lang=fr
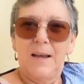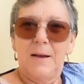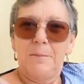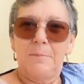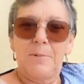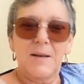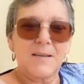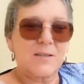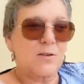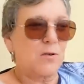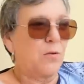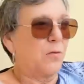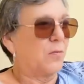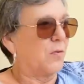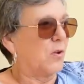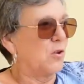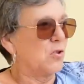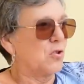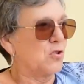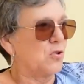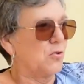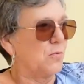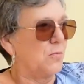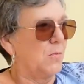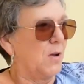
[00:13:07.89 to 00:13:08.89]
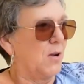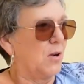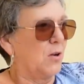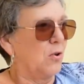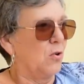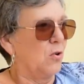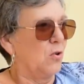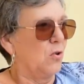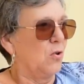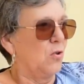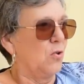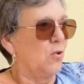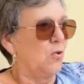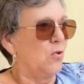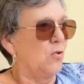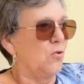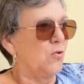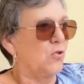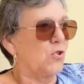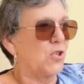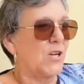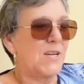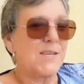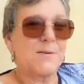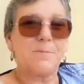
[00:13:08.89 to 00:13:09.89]
Parce que franchement,
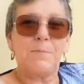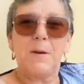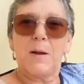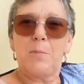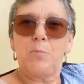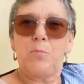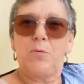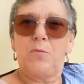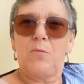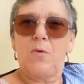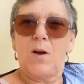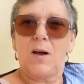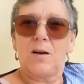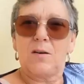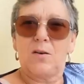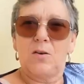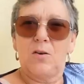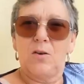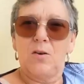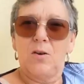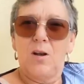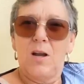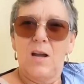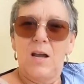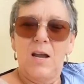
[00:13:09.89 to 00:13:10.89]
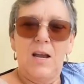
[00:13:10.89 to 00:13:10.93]
j'espère pouvoir